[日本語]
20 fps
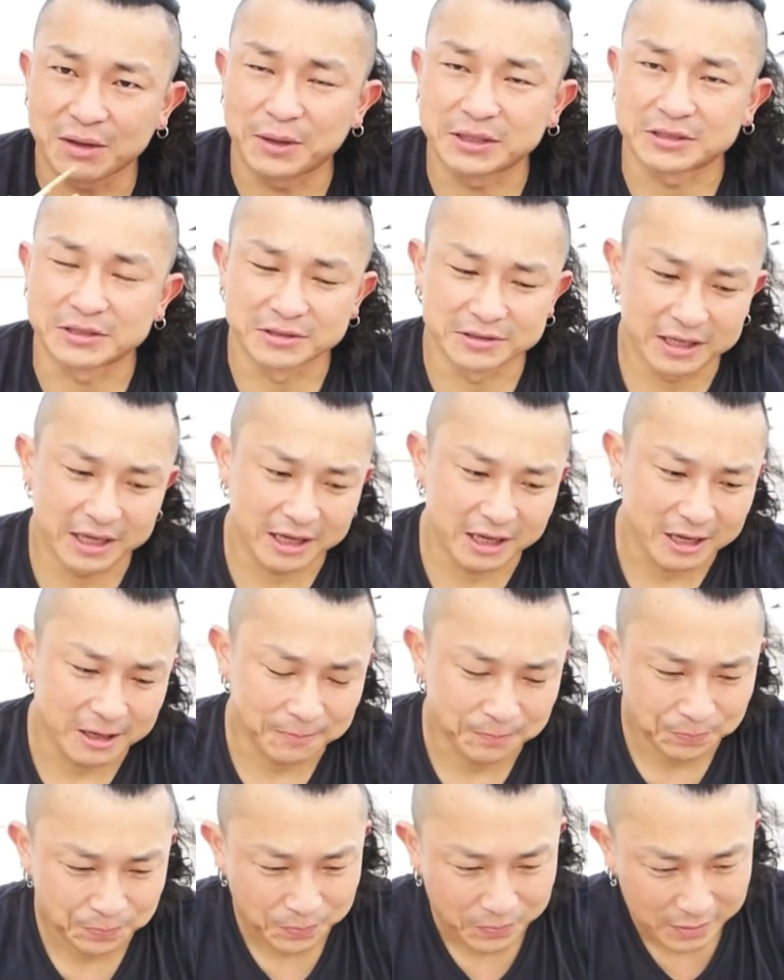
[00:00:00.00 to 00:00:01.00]
ますんで
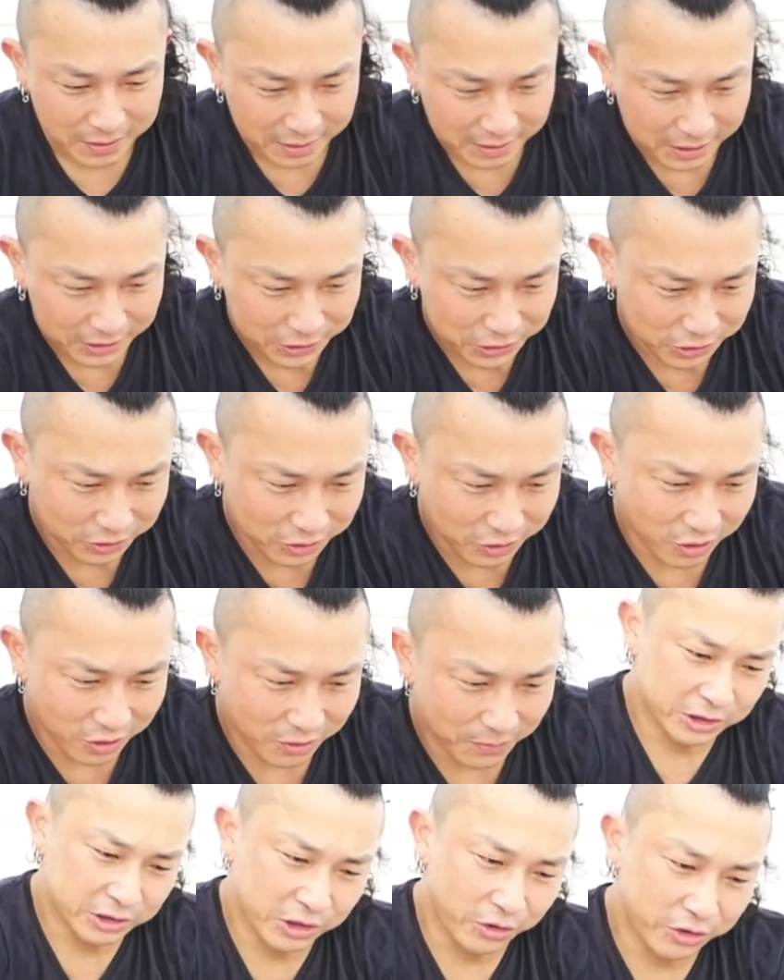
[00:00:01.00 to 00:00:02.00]
ちょっと
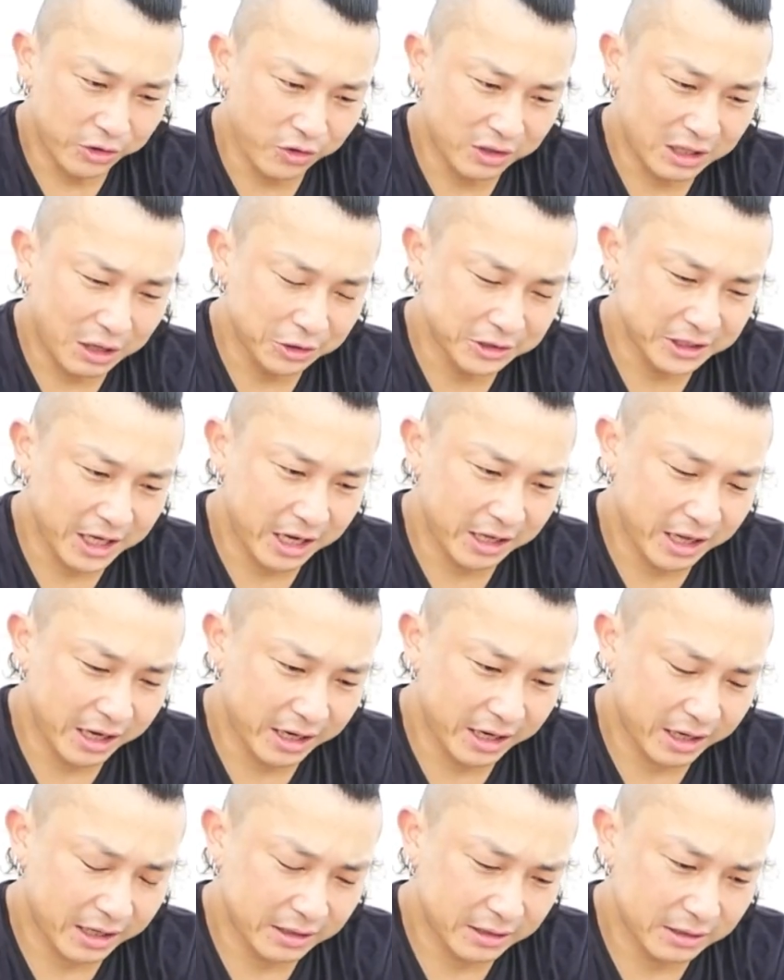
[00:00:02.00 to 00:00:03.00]
鶏を直してあげな
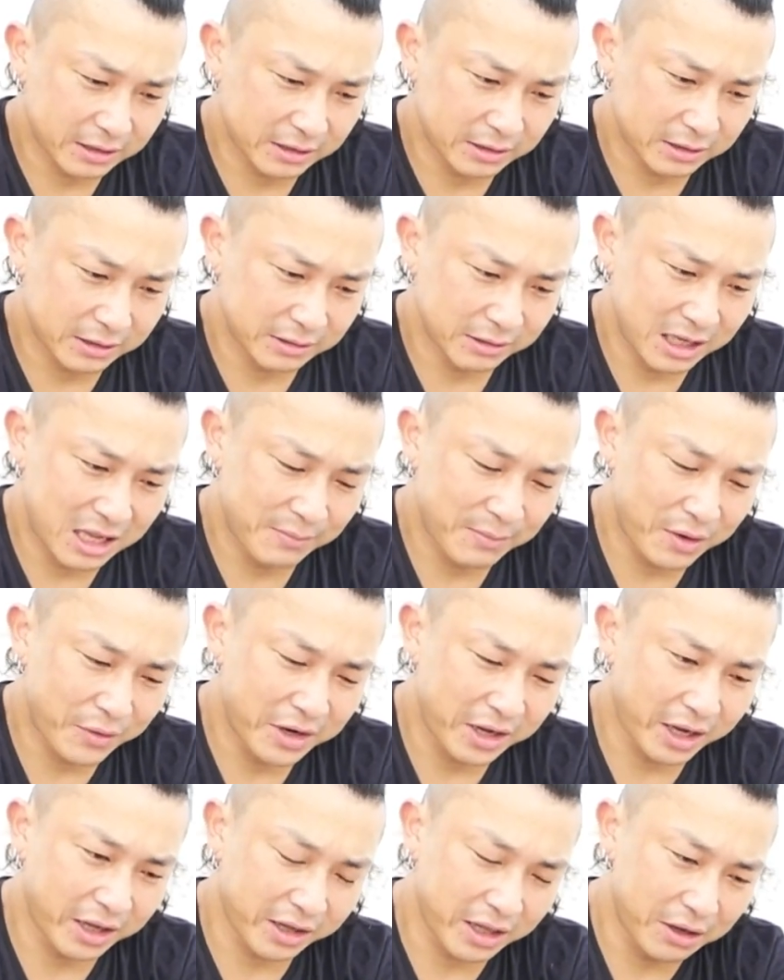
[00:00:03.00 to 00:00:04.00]
がらね周
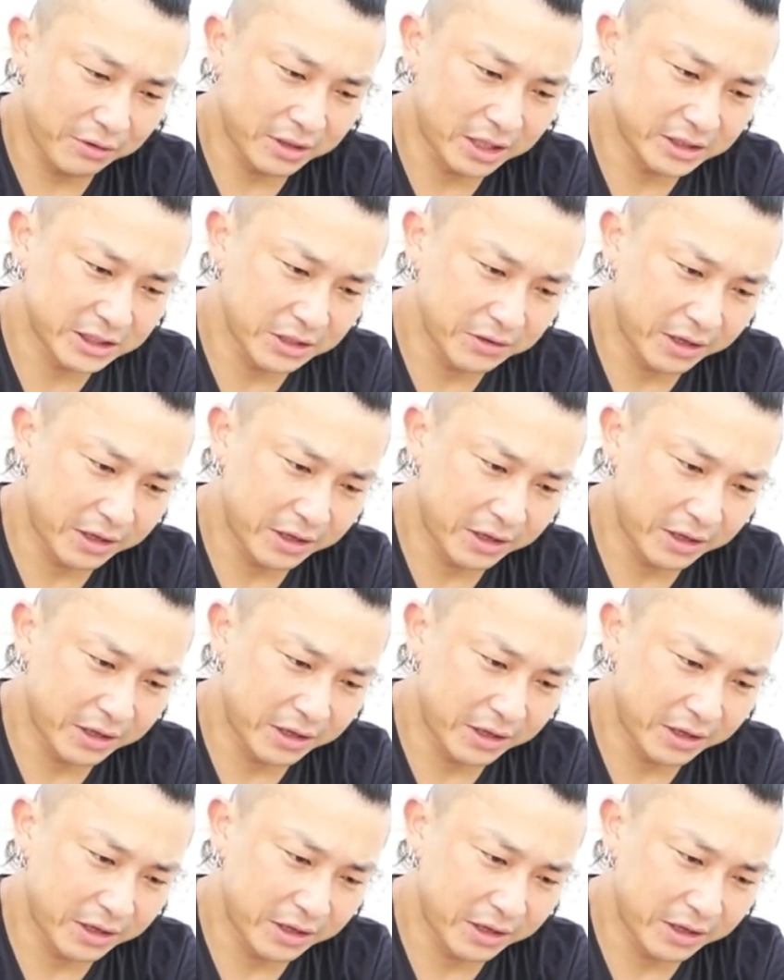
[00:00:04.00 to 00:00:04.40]
りが焼けんくなっちゃ